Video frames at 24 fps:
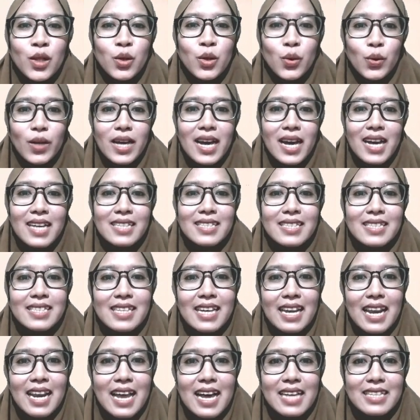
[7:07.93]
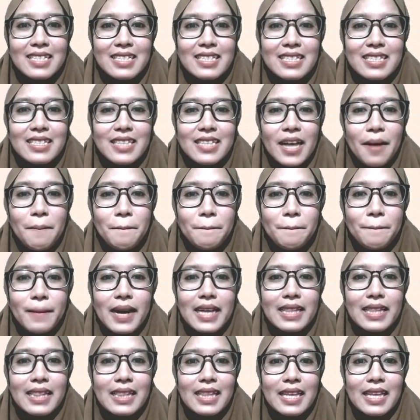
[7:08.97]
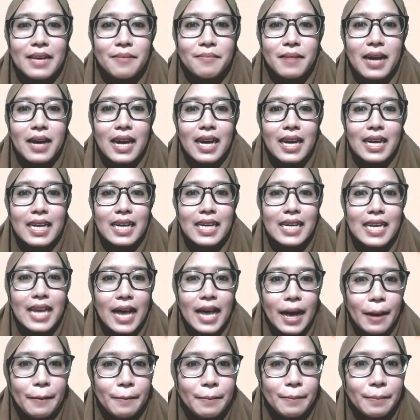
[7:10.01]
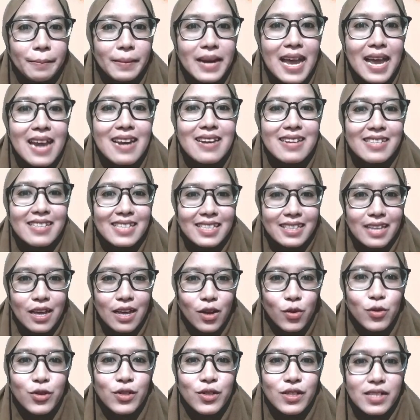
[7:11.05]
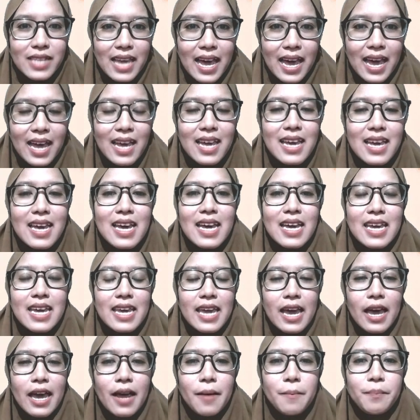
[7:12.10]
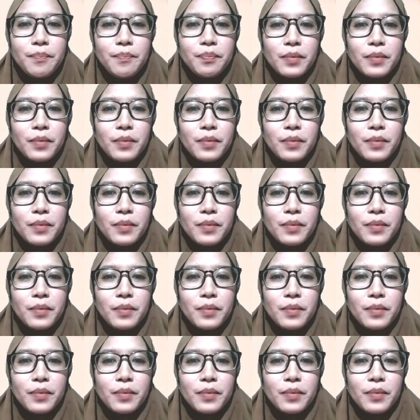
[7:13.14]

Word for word: tugas kelas 4, 5, 6 dan seterusnya ya.